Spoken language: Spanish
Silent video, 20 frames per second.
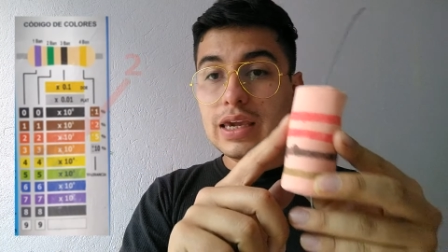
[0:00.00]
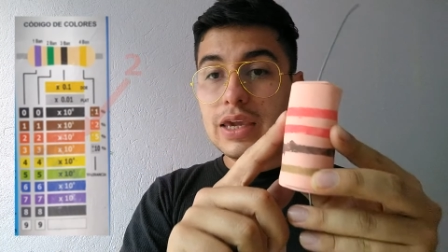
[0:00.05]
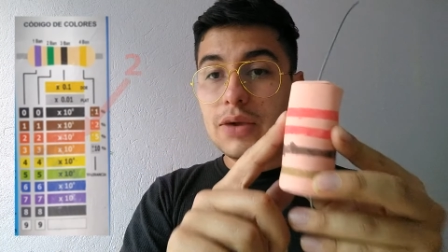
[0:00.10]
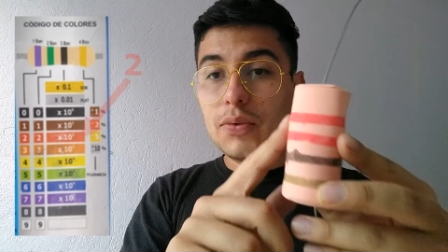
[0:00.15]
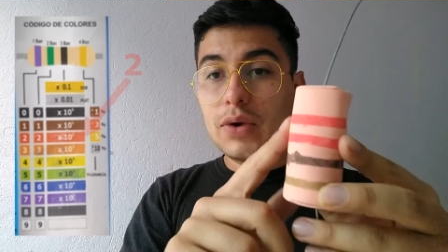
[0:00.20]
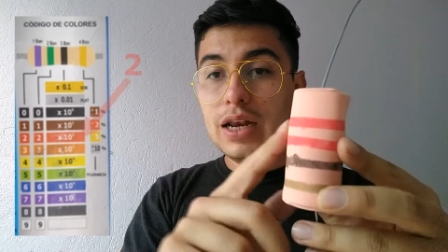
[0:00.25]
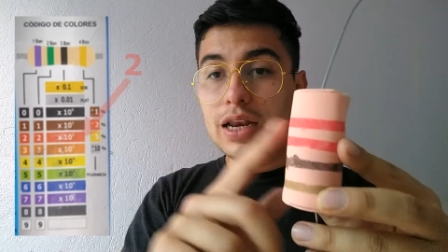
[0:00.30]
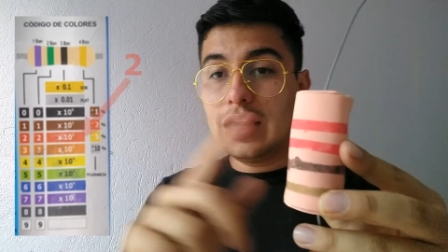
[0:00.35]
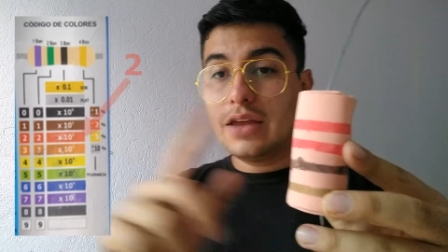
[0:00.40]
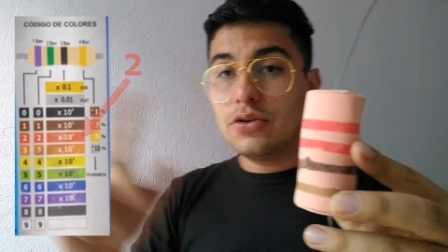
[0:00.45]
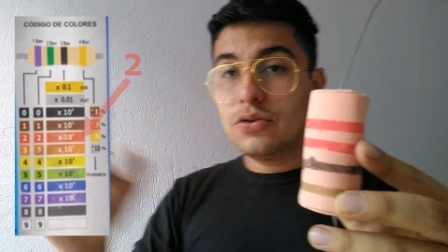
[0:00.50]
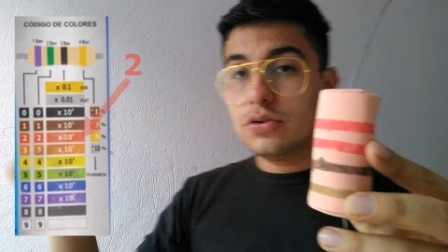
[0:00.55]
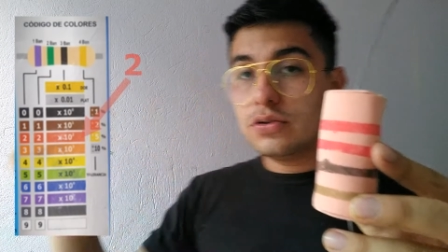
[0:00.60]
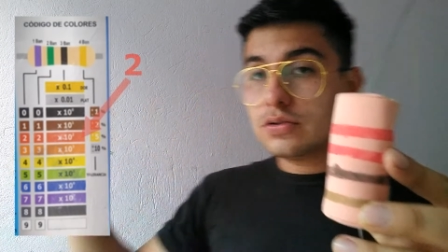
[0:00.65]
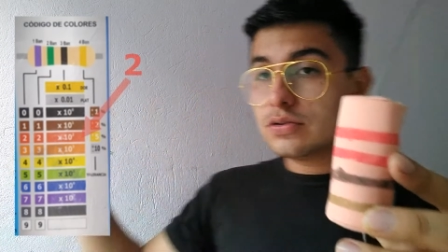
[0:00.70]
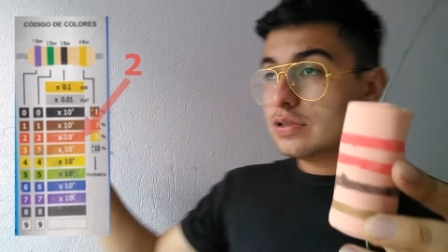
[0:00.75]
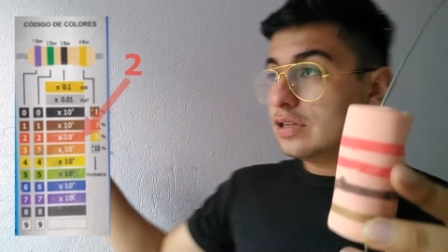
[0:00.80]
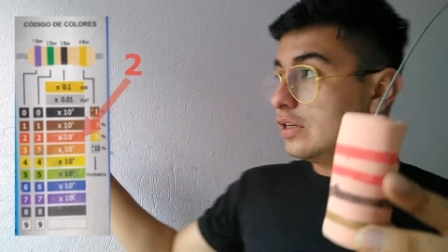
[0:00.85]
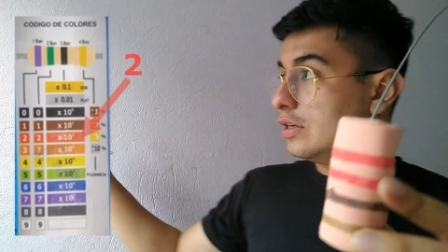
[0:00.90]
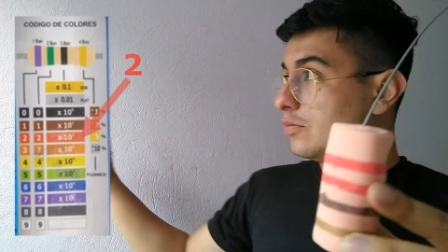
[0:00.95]
equivale a
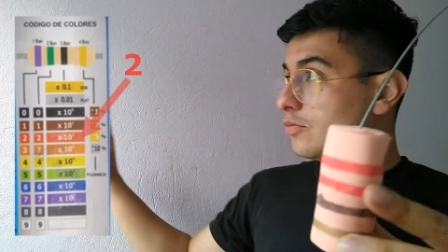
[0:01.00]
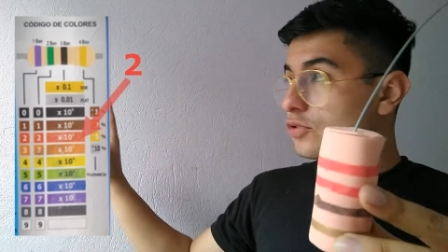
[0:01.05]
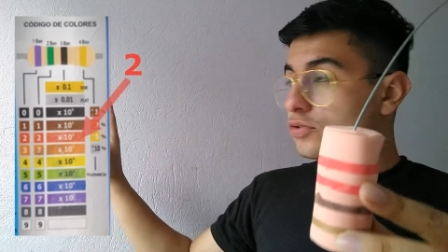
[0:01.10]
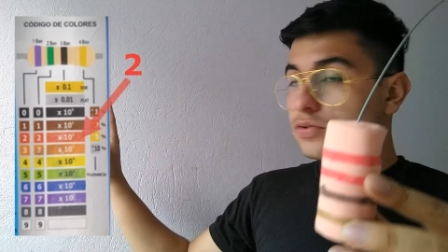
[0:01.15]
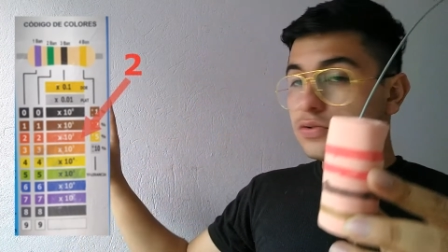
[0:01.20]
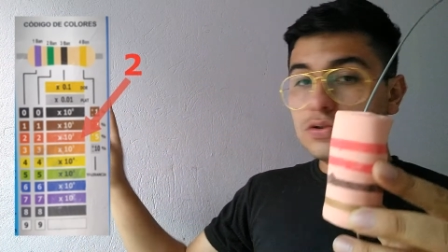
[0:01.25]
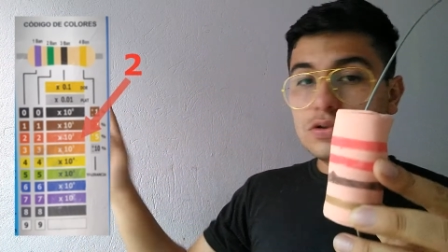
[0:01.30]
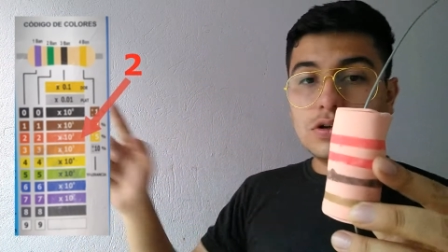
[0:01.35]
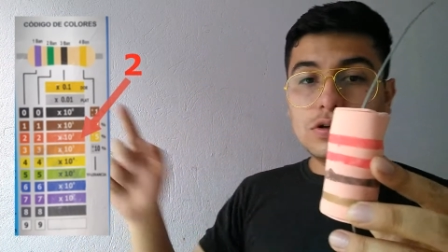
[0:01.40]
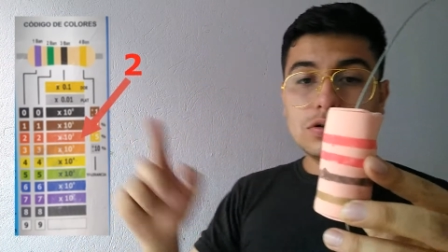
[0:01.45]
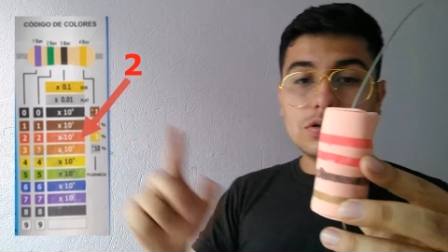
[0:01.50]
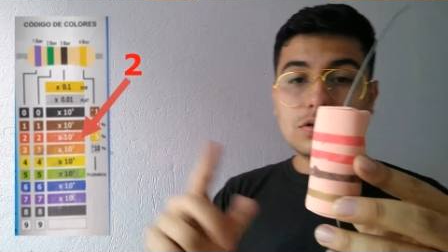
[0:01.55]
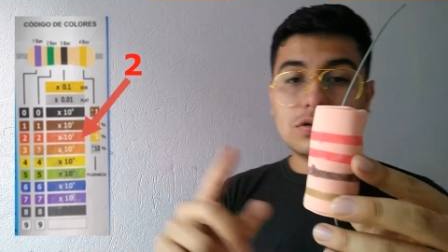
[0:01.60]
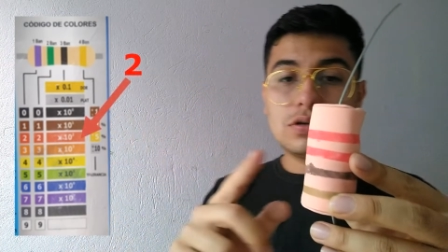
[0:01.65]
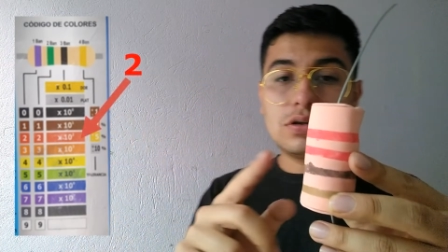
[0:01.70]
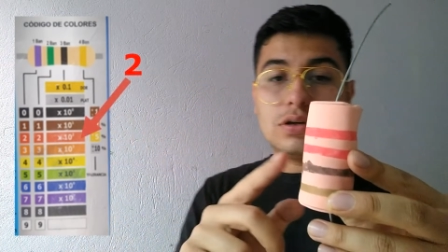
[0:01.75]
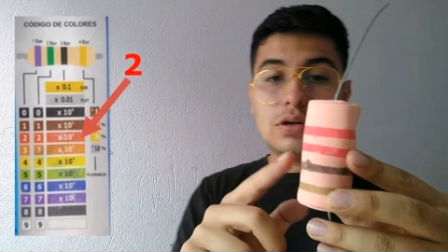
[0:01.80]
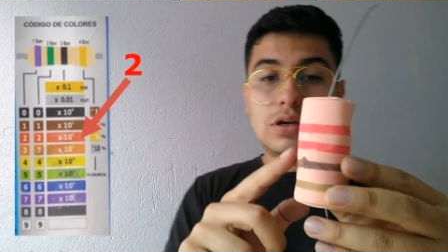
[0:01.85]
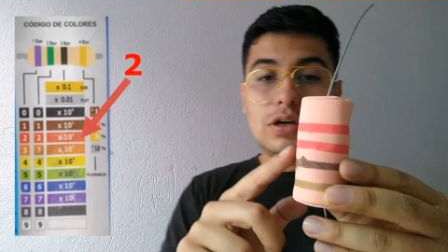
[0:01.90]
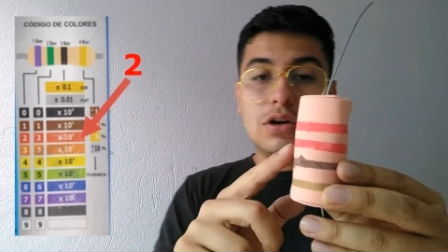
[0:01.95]
2, tenemos un
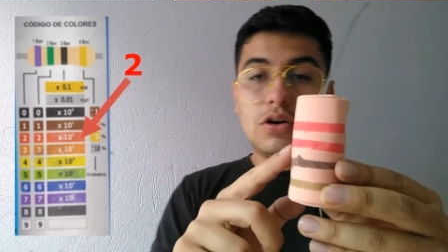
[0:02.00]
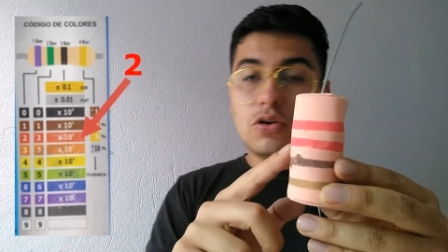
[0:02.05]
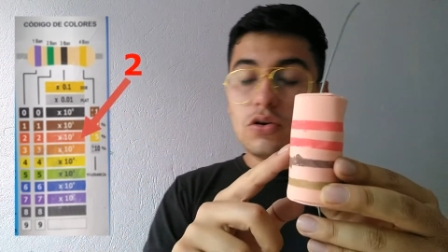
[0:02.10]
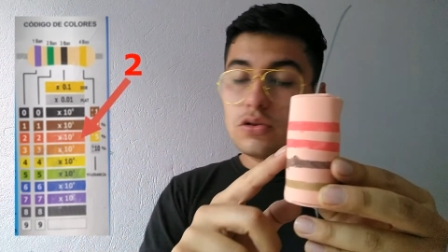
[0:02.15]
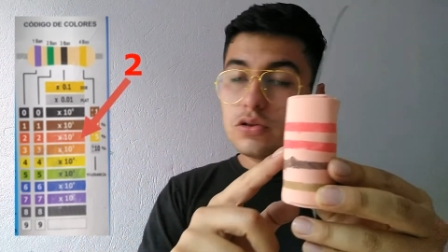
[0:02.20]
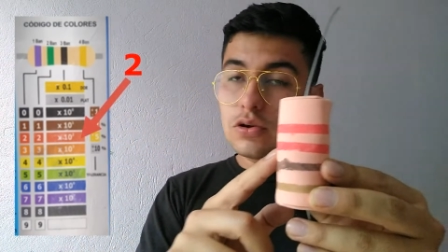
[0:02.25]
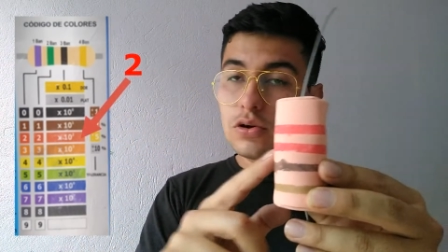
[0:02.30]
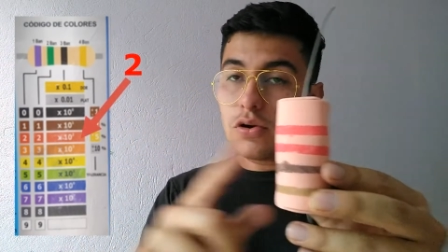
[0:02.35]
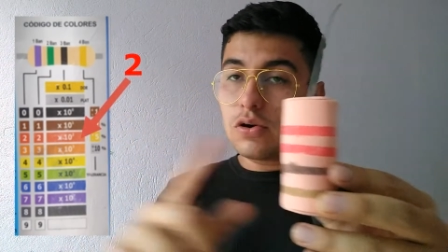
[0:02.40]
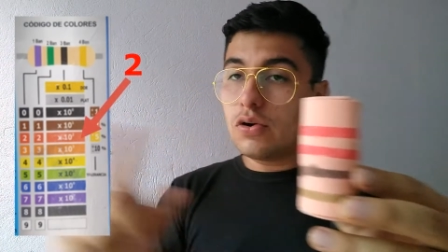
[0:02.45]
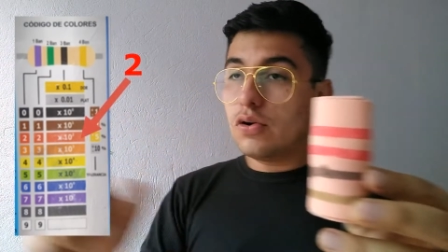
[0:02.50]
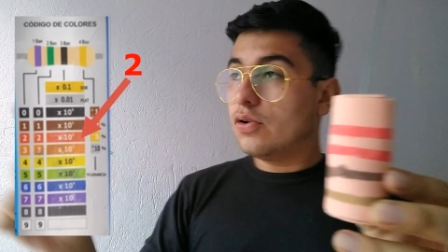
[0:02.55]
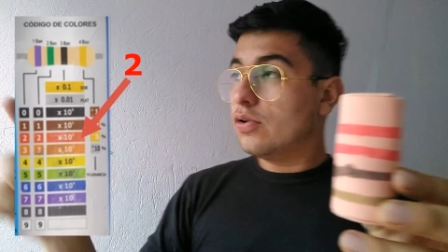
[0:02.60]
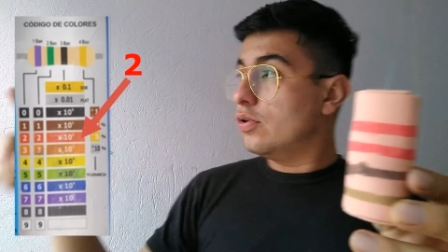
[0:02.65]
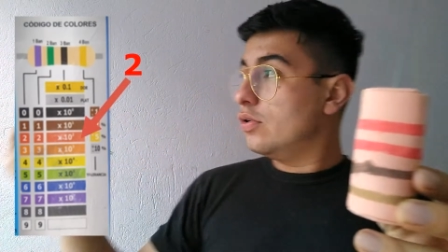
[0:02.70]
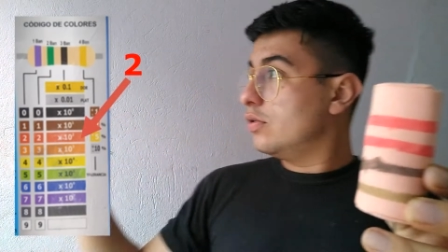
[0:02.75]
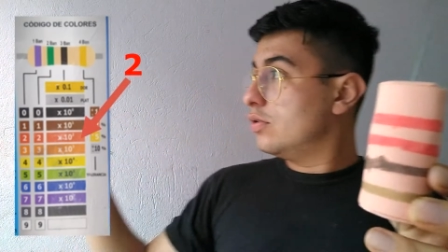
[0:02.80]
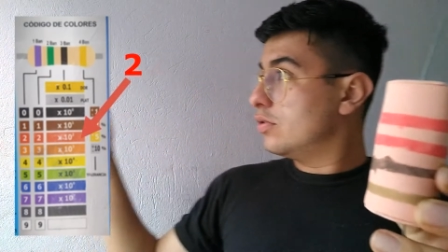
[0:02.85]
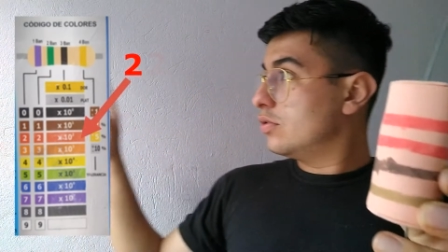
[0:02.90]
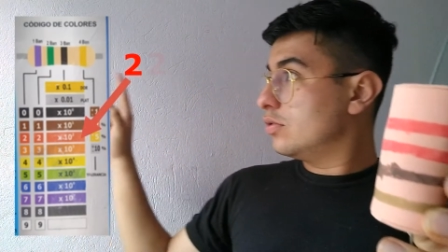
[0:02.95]
2, otro
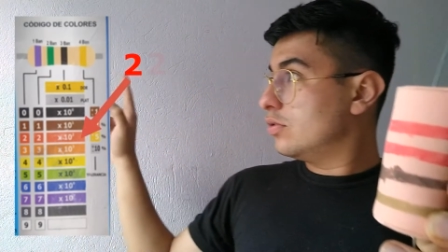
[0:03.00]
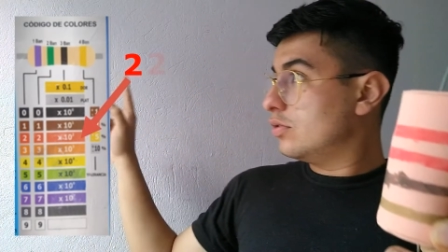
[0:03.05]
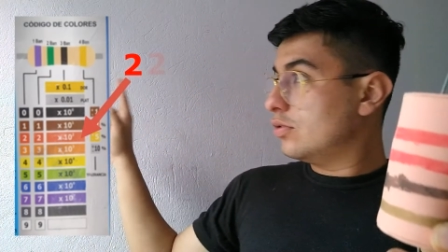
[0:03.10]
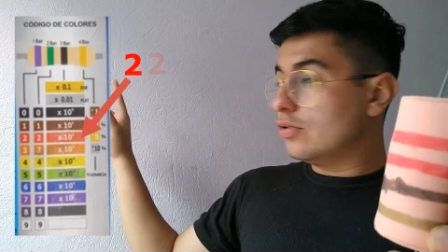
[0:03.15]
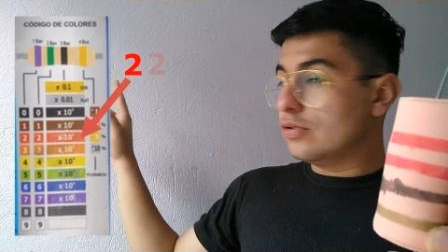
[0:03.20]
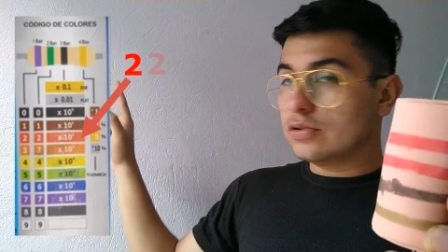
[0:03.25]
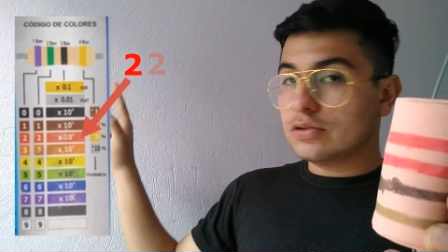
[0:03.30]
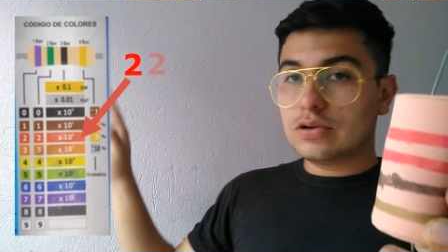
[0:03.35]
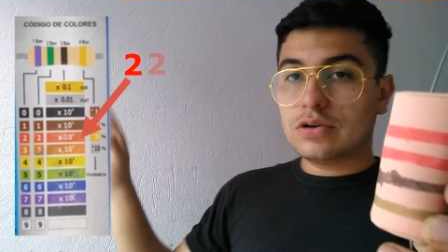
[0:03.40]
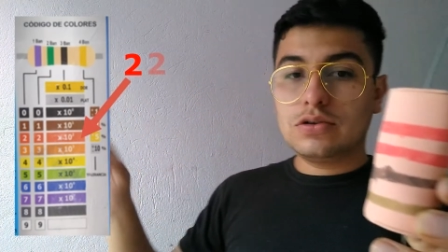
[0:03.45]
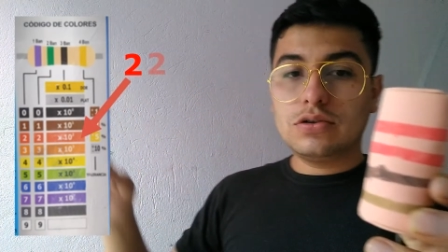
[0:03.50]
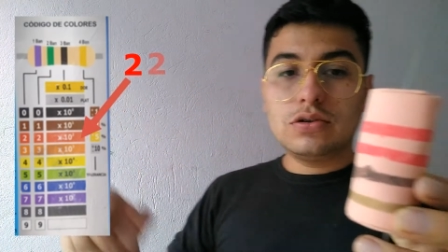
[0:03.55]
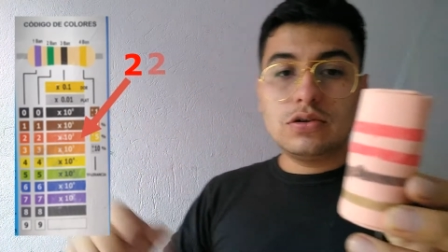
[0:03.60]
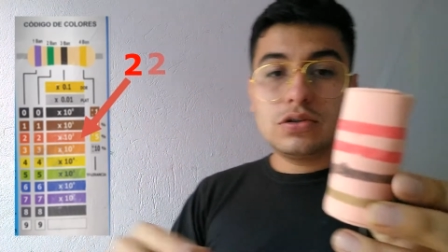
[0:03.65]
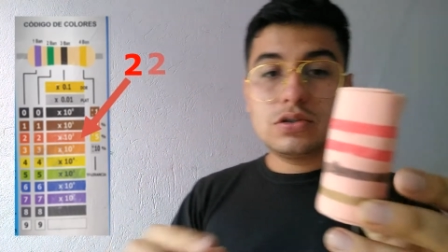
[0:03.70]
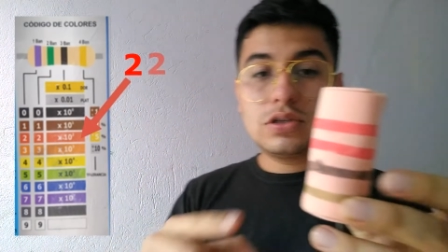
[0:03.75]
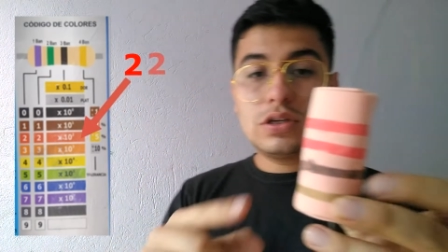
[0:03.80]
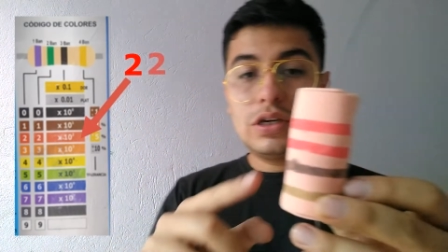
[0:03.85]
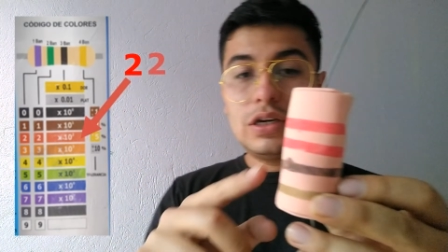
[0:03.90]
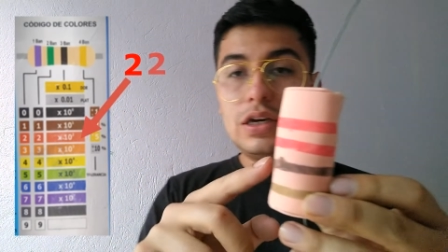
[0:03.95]
rojo, otro
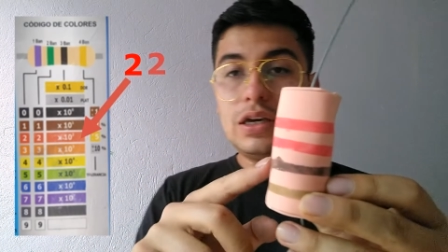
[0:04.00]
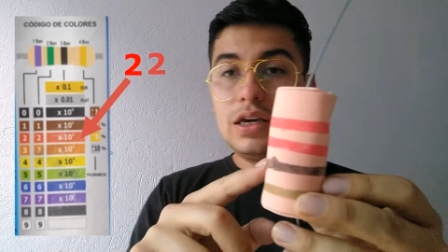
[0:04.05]
2,